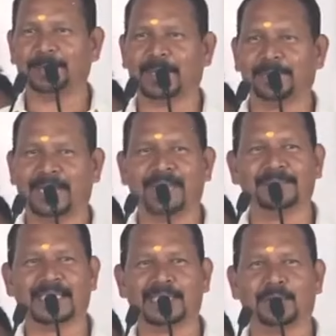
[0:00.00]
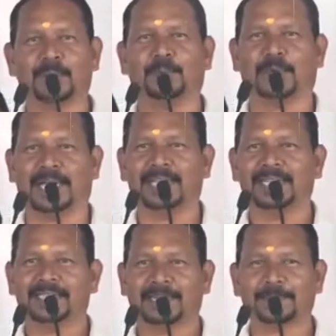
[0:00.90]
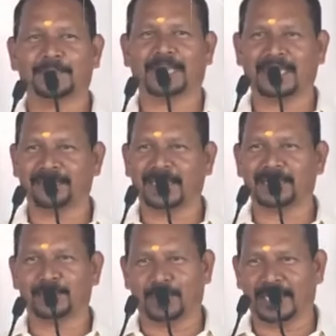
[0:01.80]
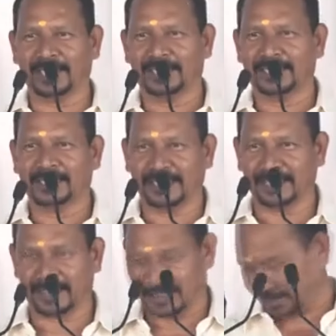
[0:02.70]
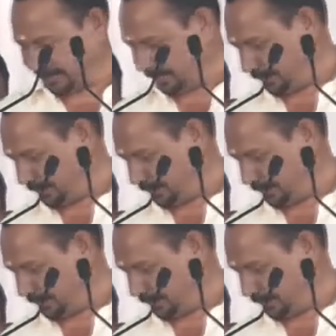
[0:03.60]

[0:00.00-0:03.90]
यहीं पर विराम देती हूँ पुनः सबको धन्यवाद जोहार जय झारखंड